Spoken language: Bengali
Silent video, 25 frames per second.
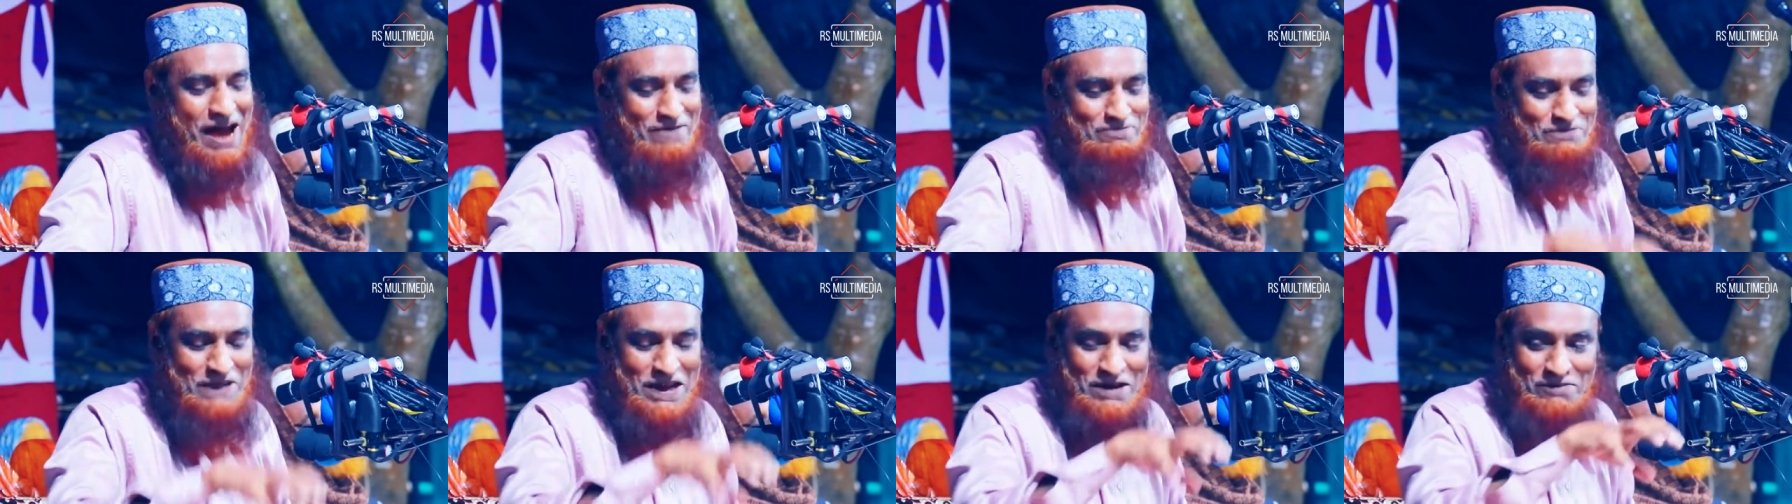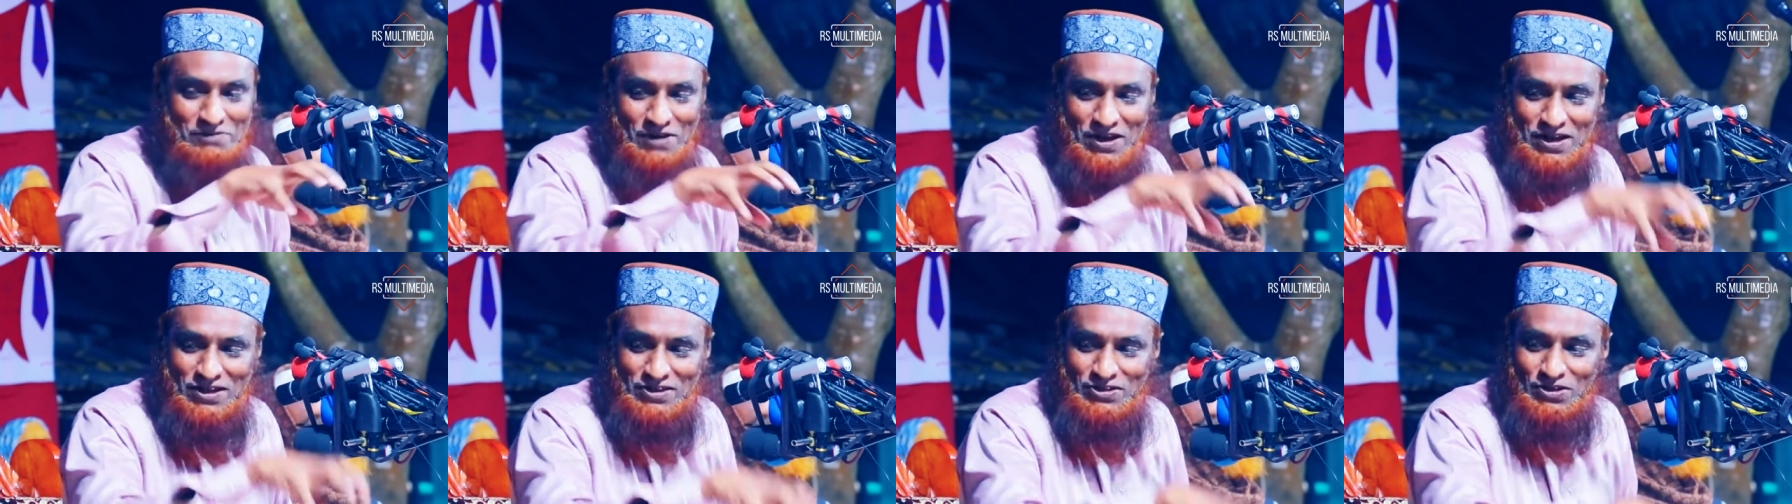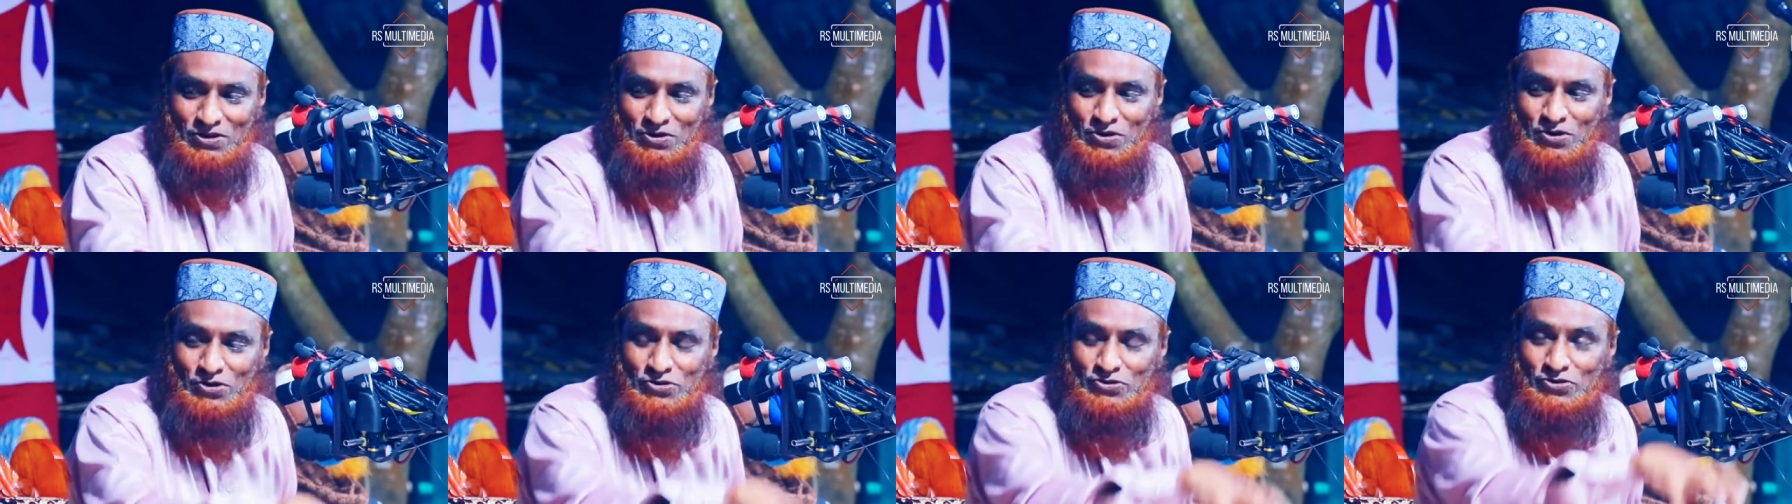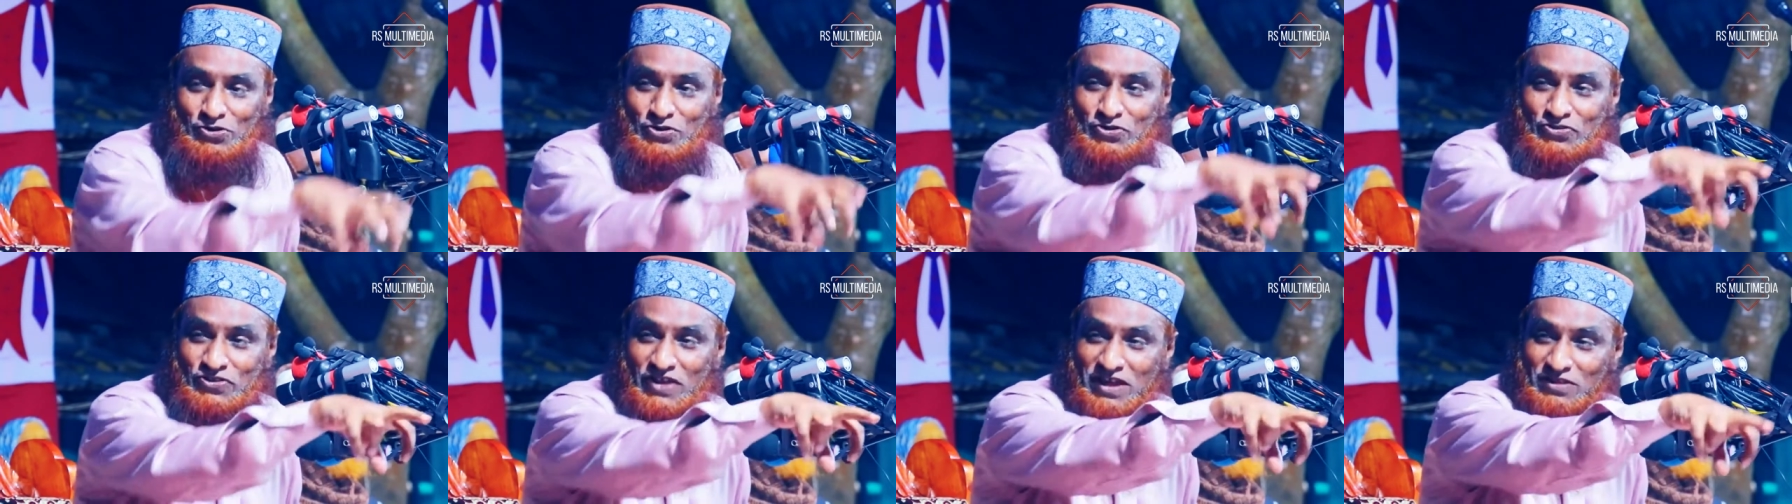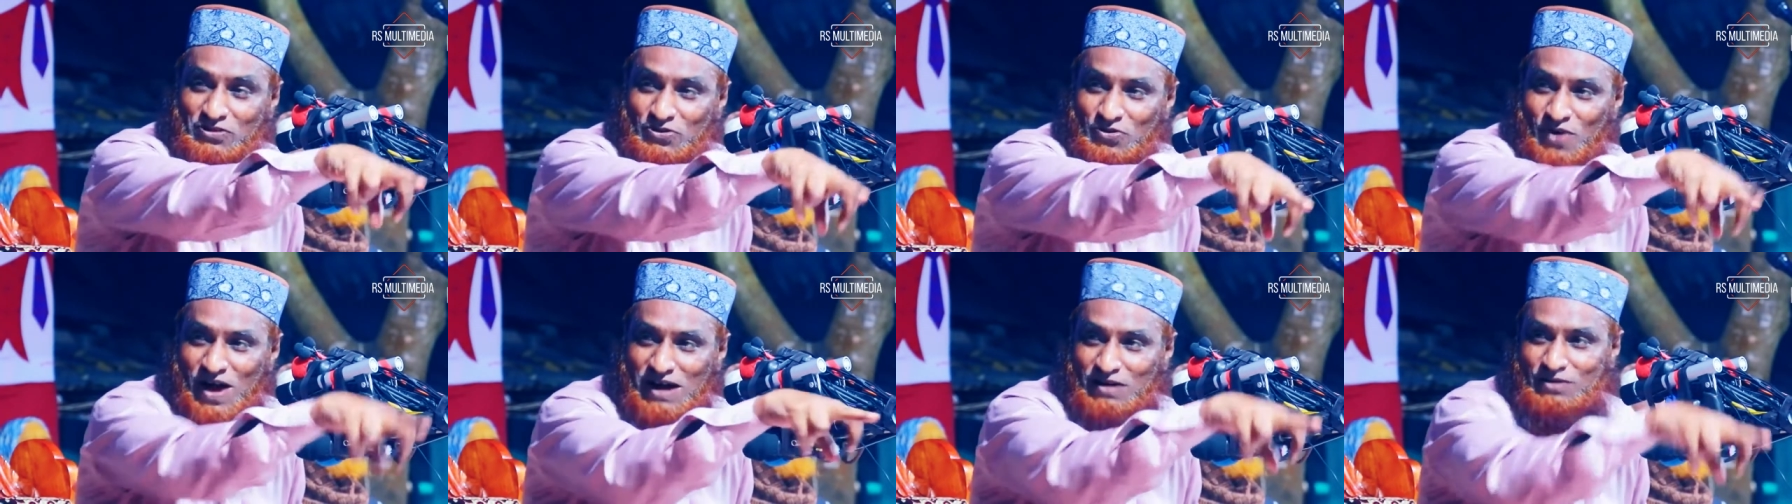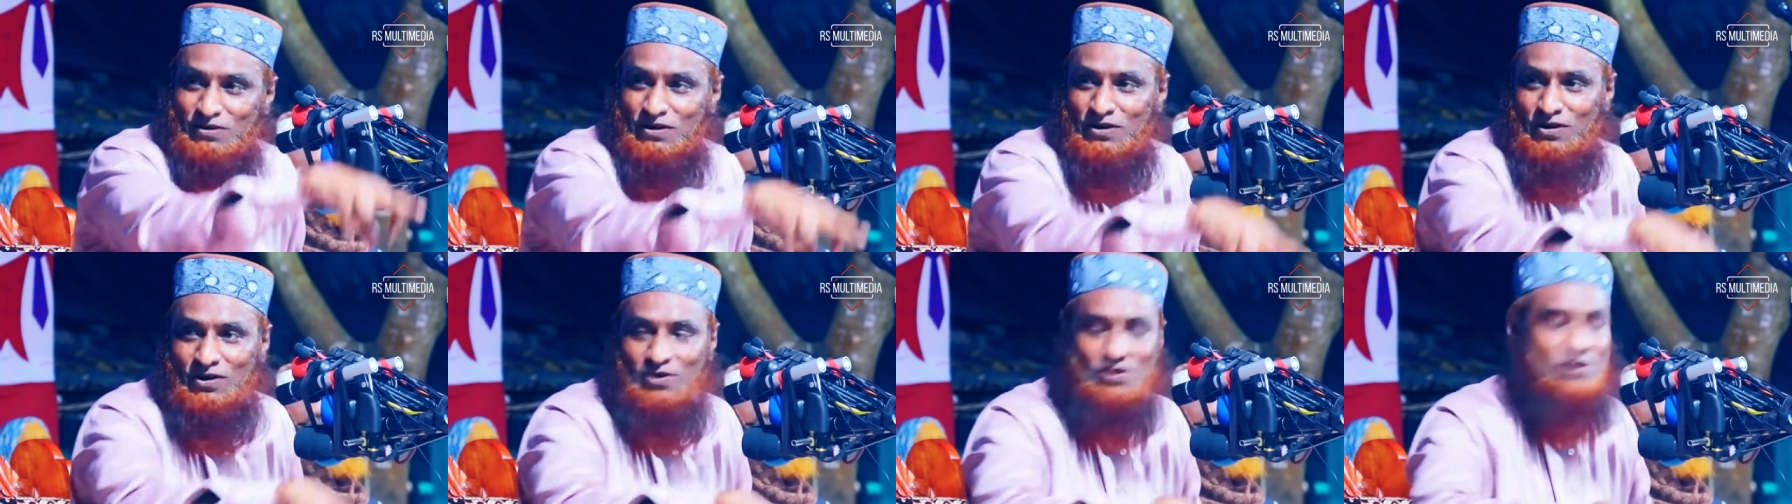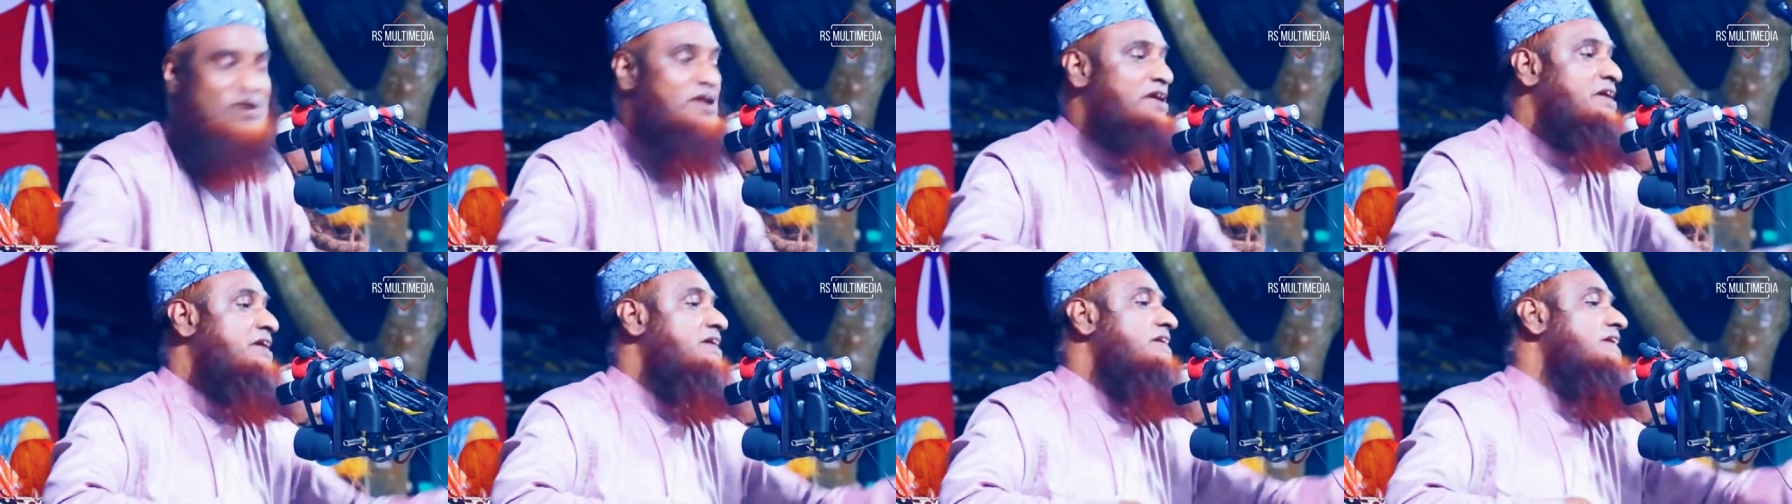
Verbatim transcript: আপনার বলেন তো হুজুর যে দোয়া করলো